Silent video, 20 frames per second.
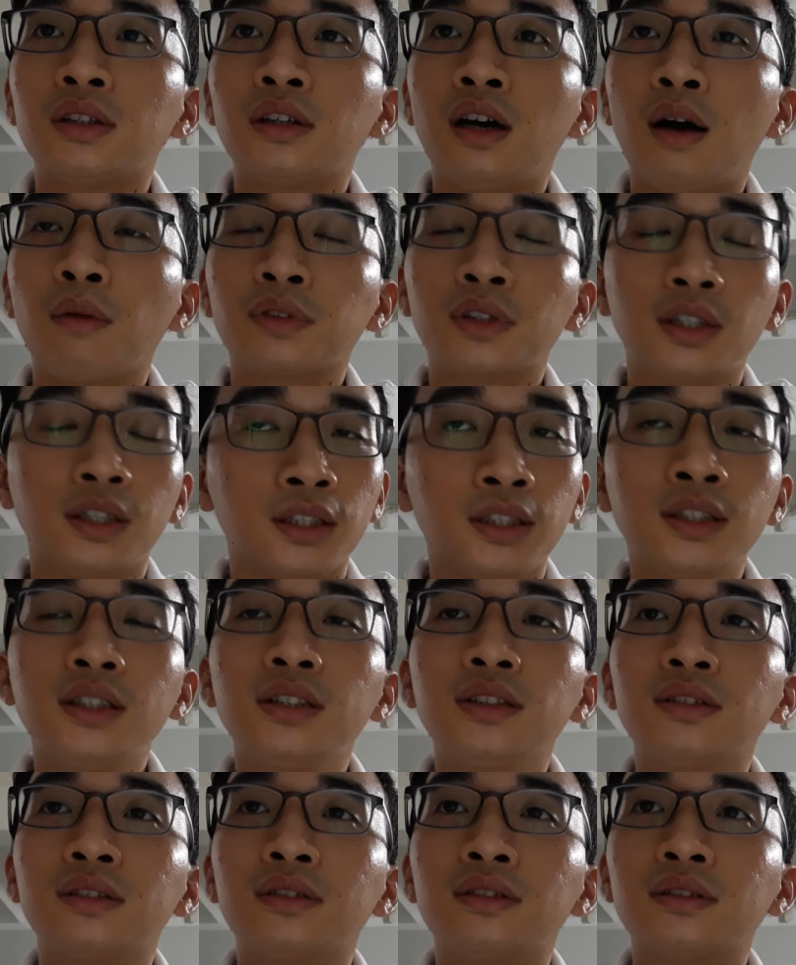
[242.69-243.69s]
học thử,
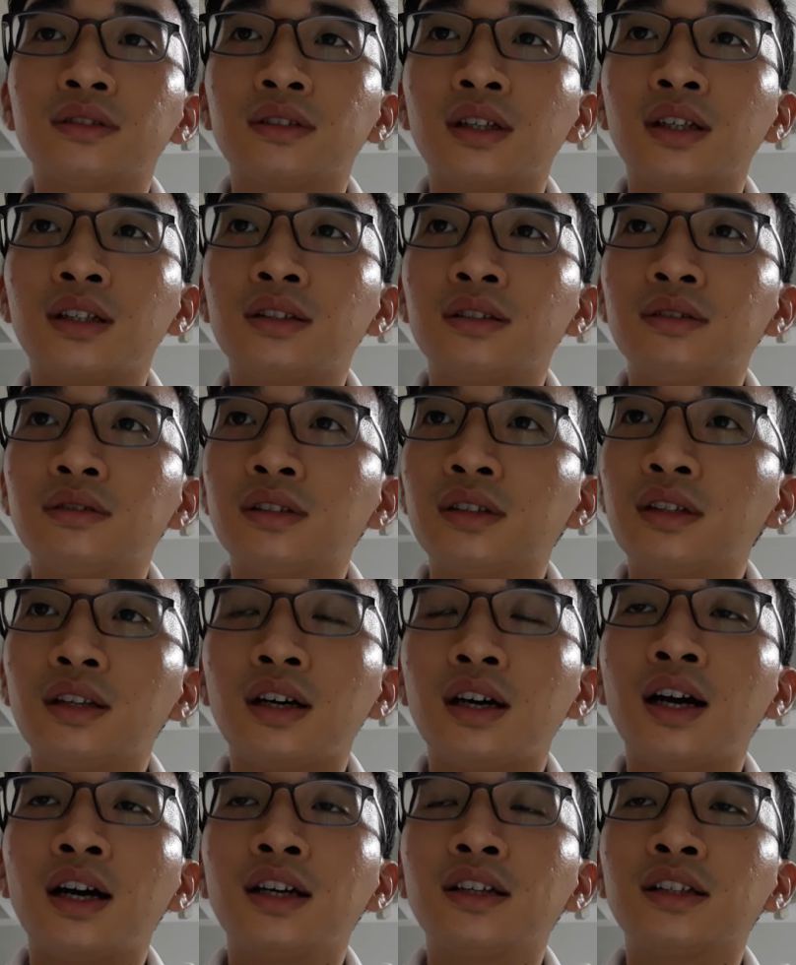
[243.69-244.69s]
thấy rất là
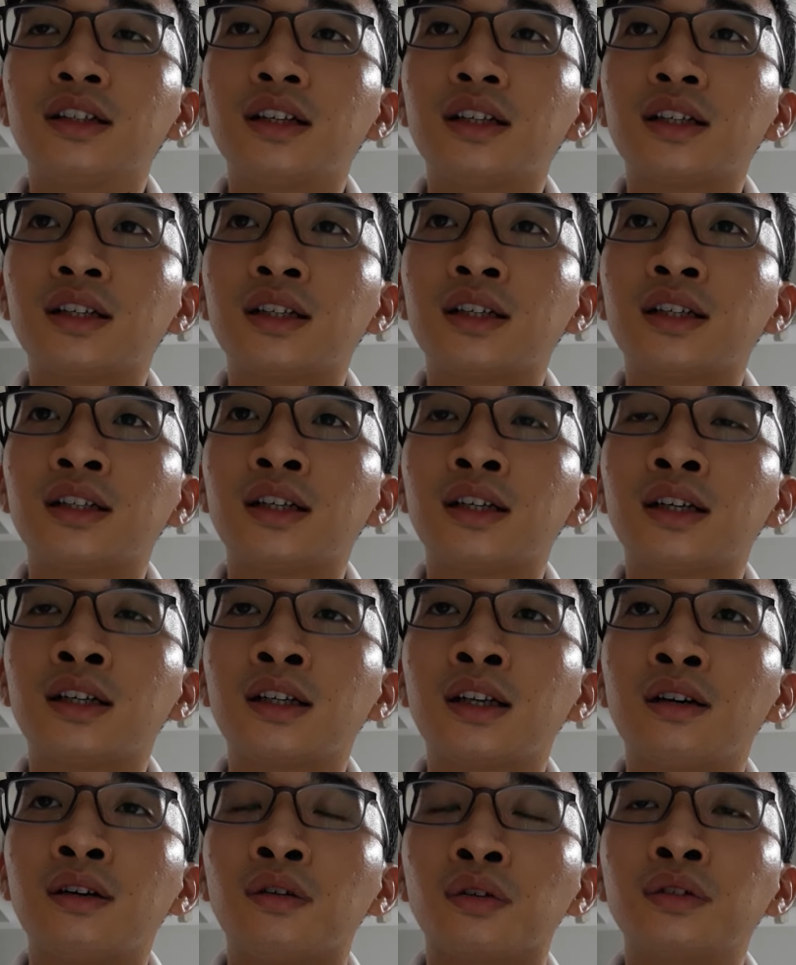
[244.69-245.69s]
hay, rất là
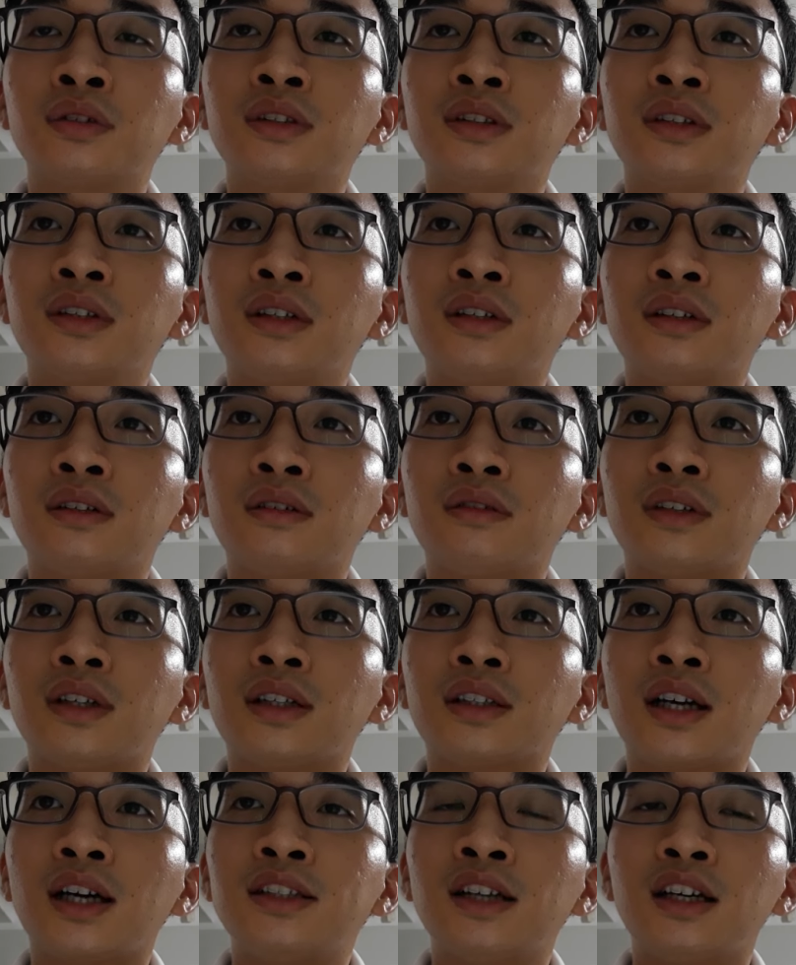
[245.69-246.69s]
ổn,
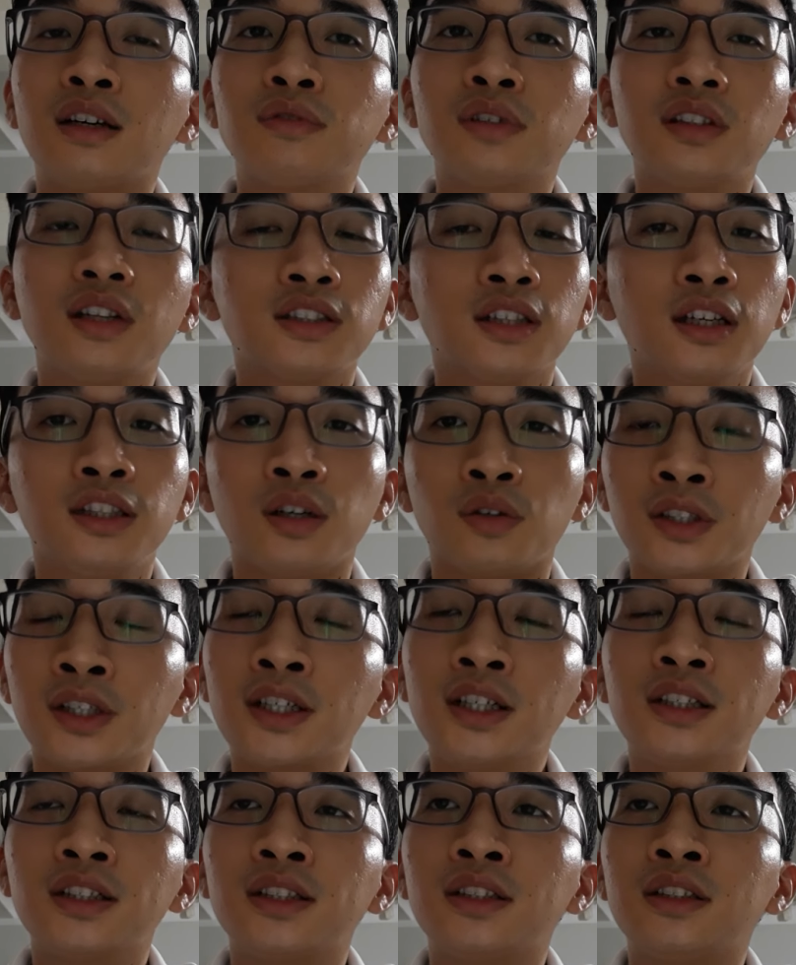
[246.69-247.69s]
và thầy dạy cũng rất là dễ hiểu nữa.